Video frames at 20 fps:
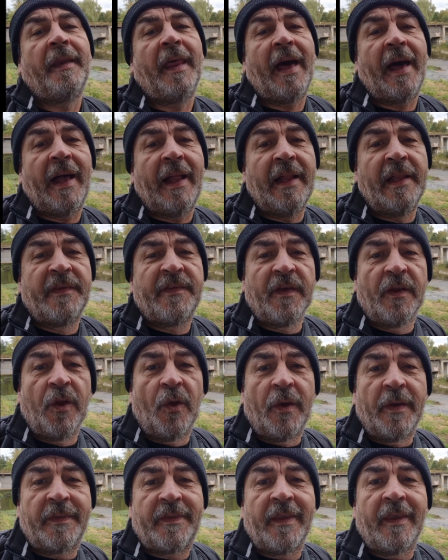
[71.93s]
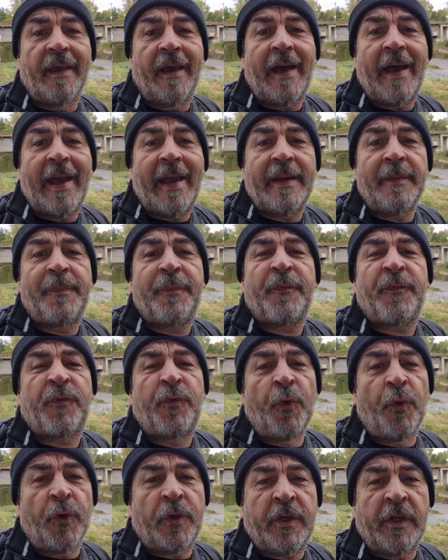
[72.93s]
also Leute, ein
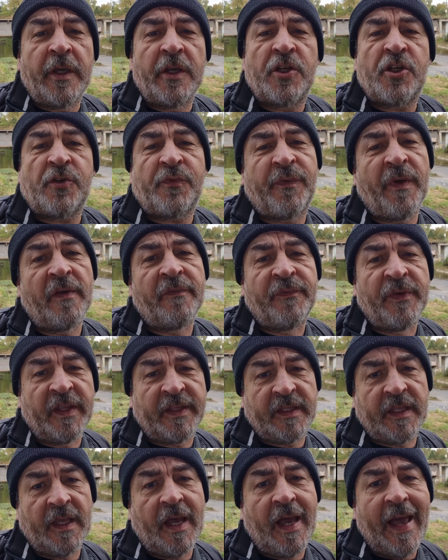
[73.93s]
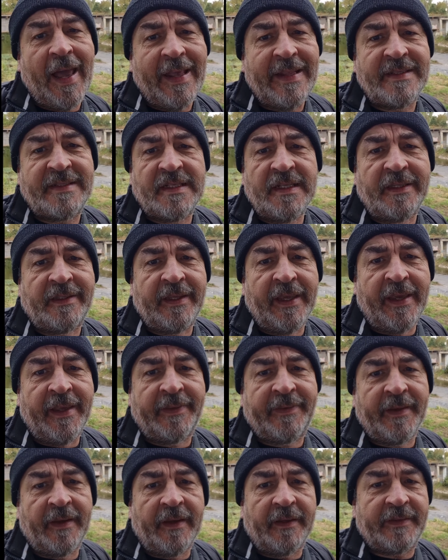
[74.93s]
psychisch verwirrter
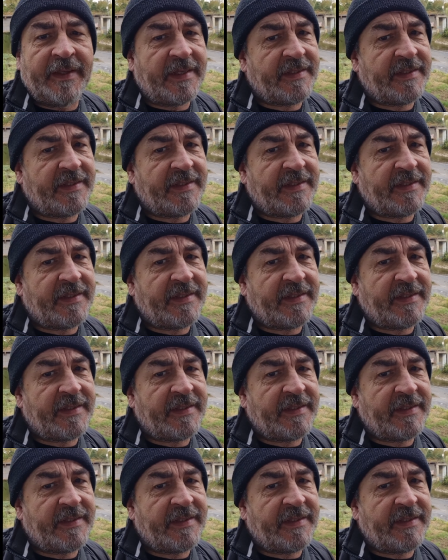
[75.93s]
Einzeltäter, das